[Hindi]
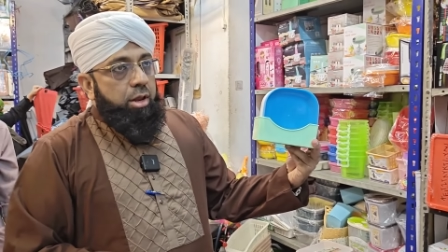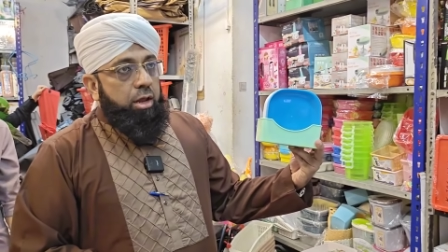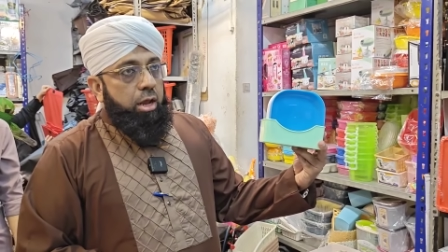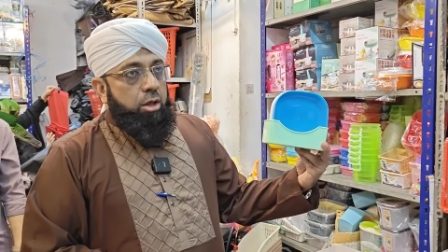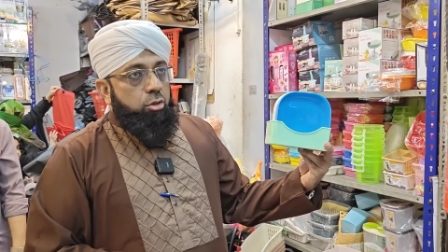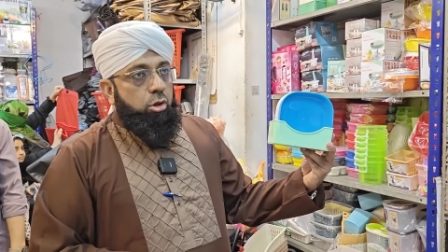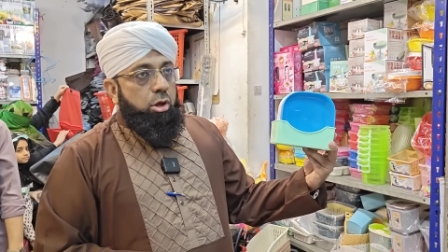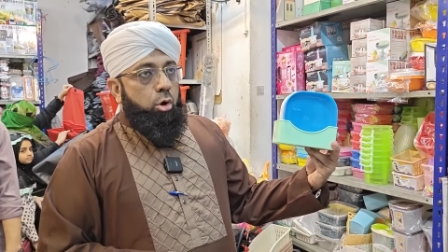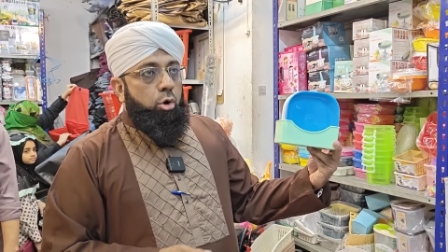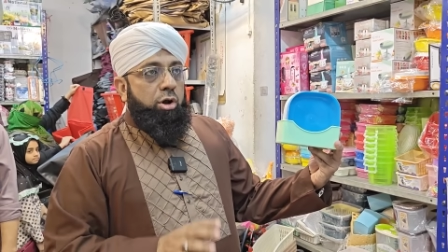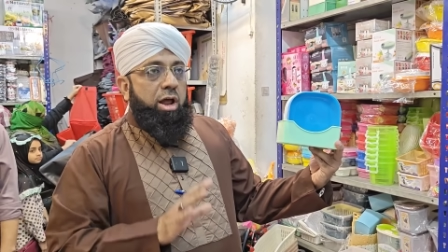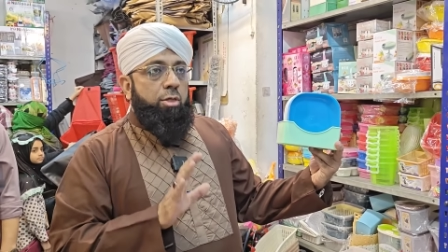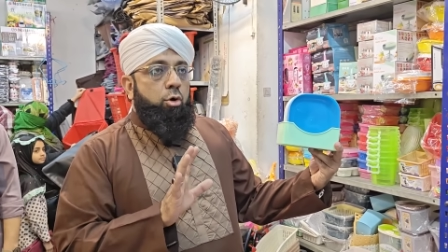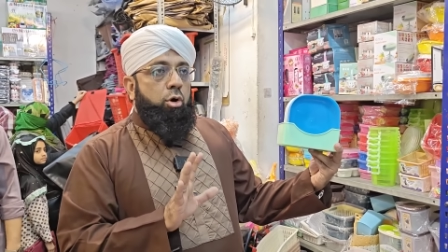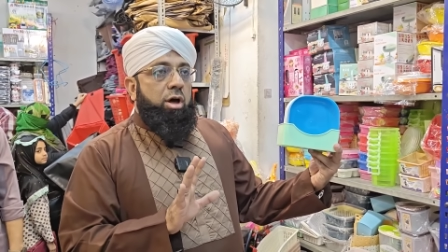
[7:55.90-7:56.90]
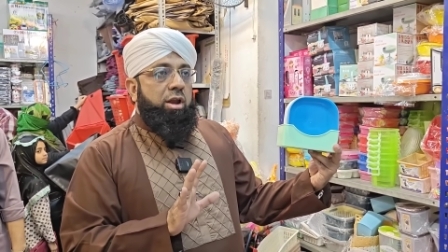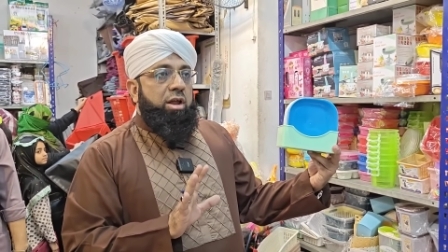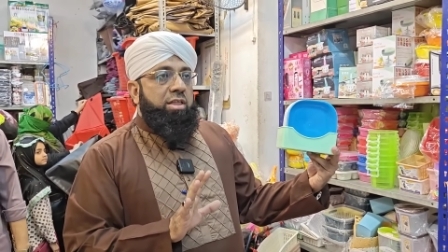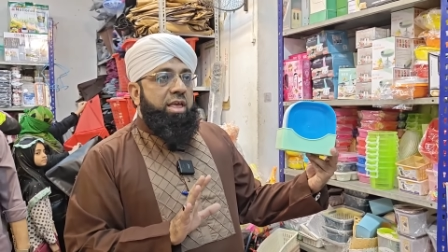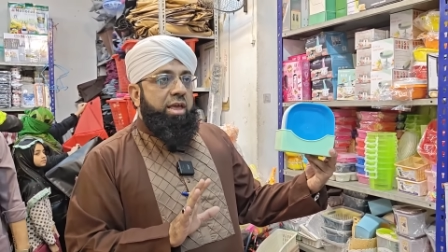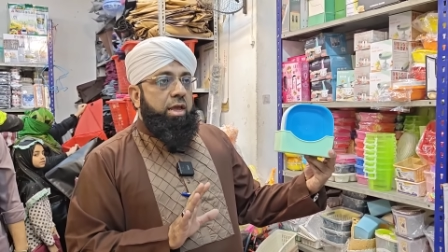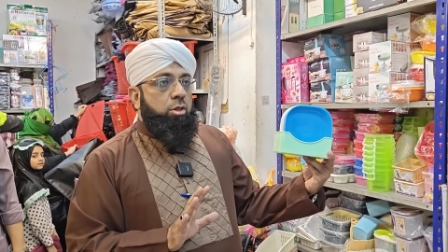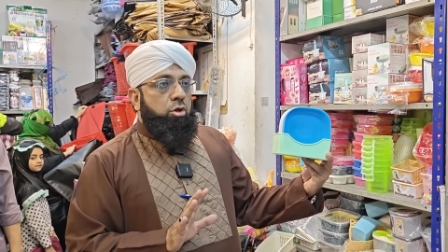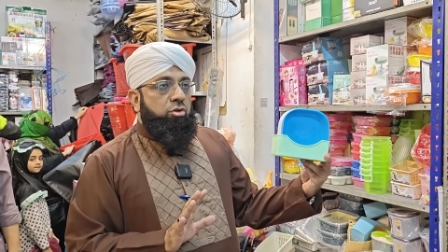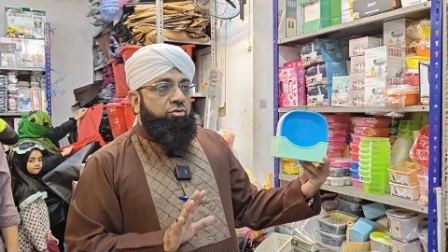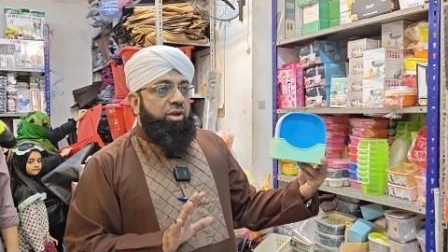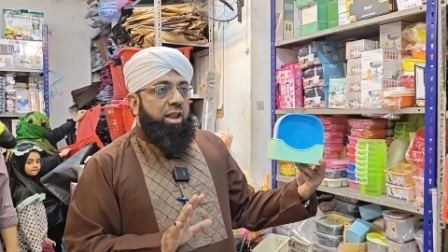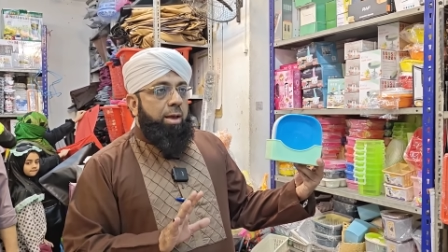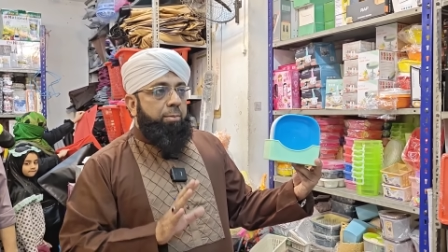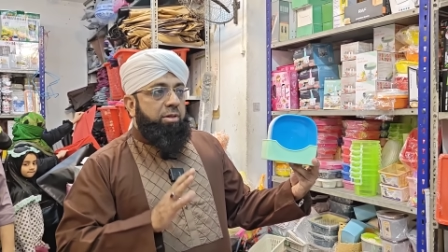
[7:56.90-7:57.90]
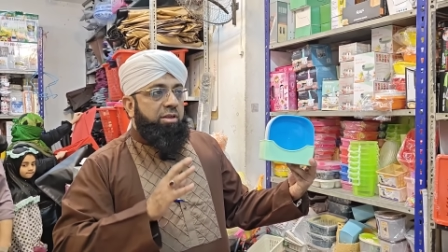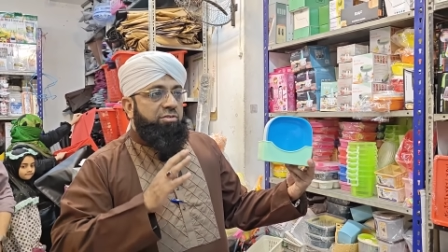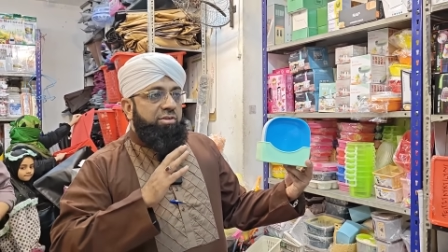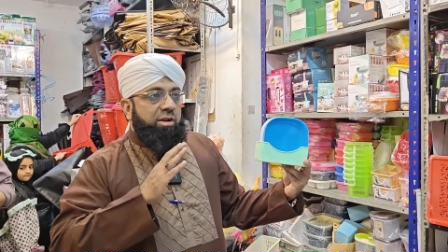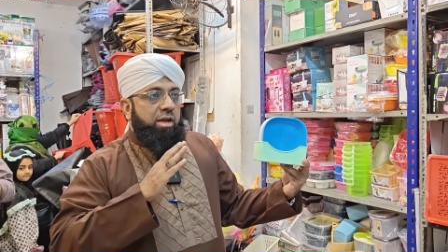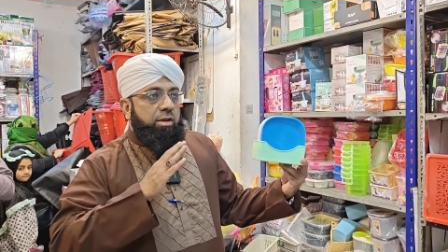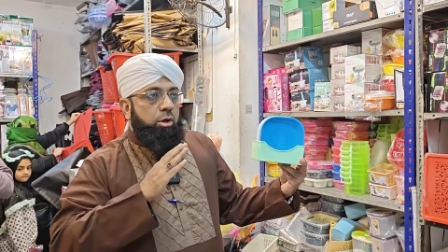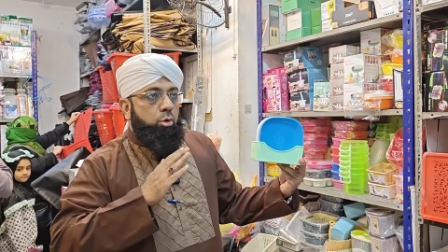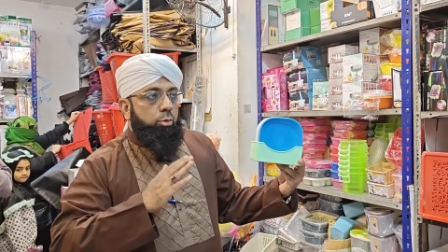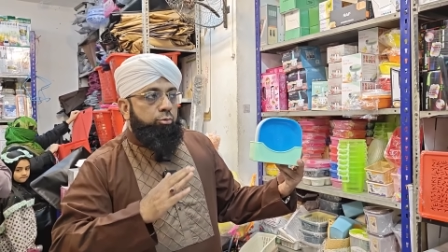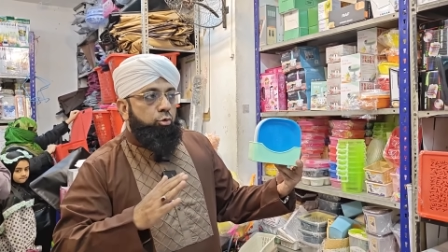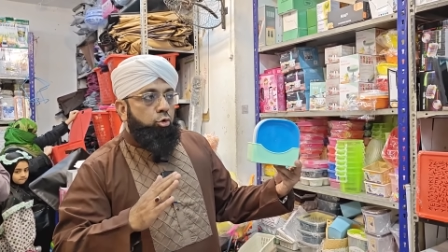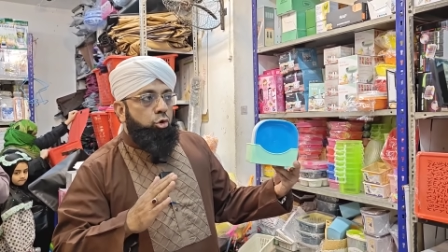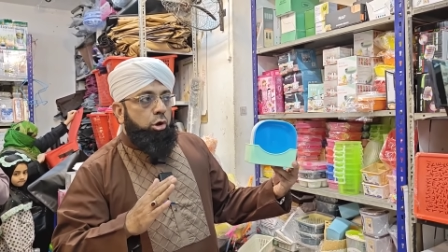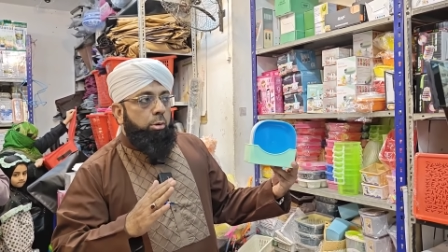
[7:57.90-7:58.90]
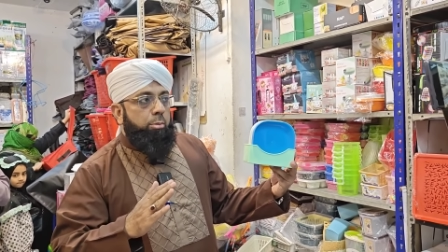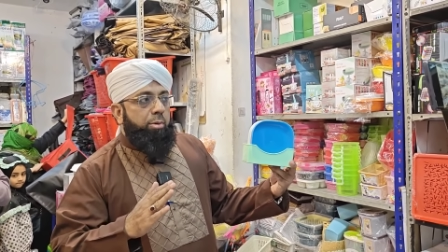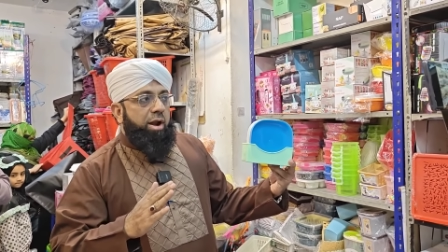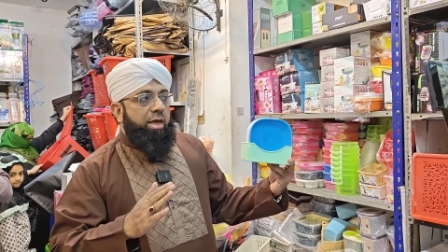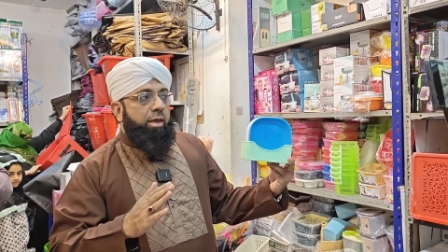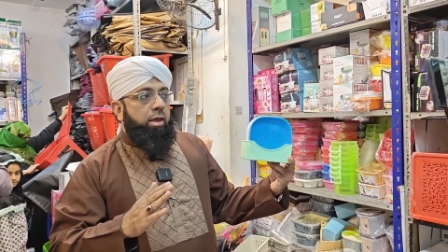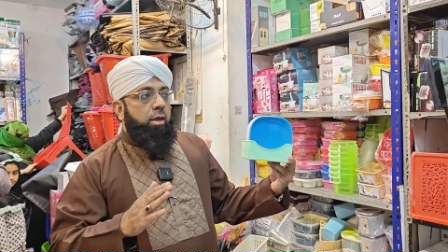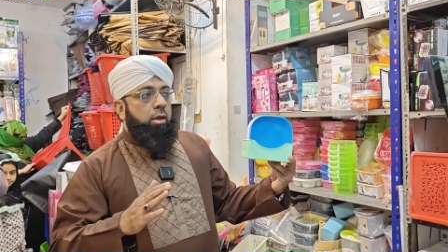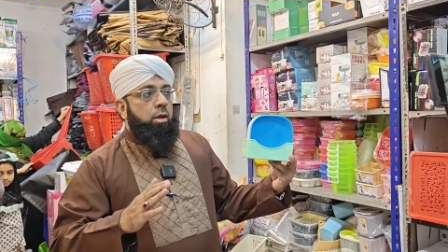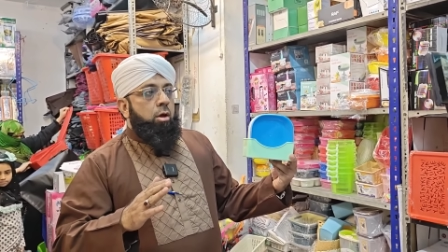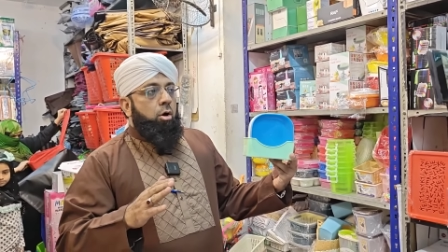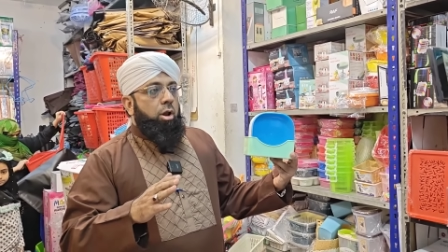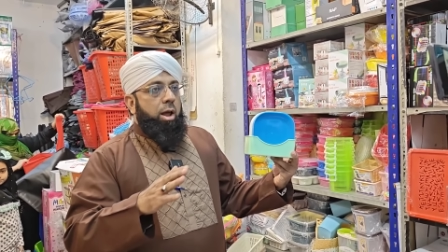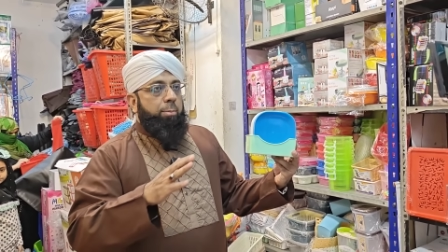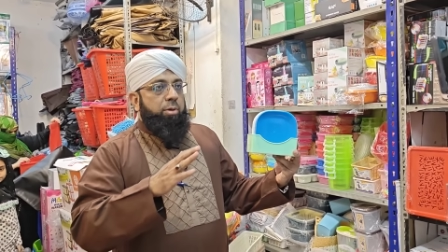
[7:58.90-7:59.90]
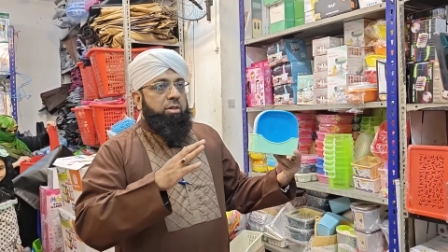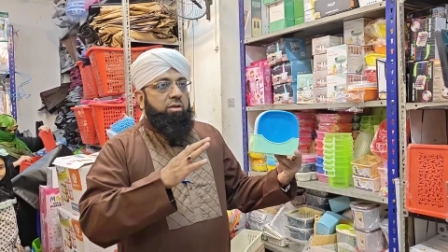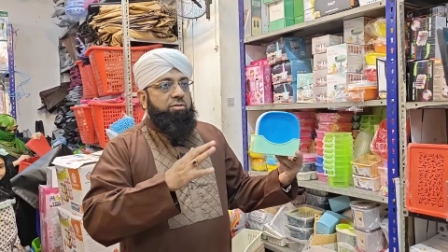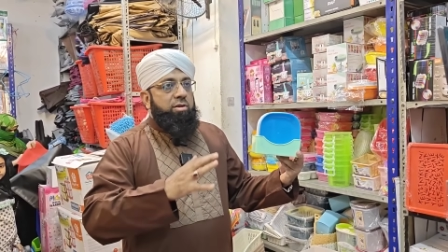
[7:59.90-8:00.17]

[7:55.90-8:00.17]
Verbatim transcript: ठीक है तो ये ऑर्गेनाइज होकर रह जाएंगे तो इनशाला आपके दस्तरखान की खूबसूरती को भी बढ़ाएंगी और आपके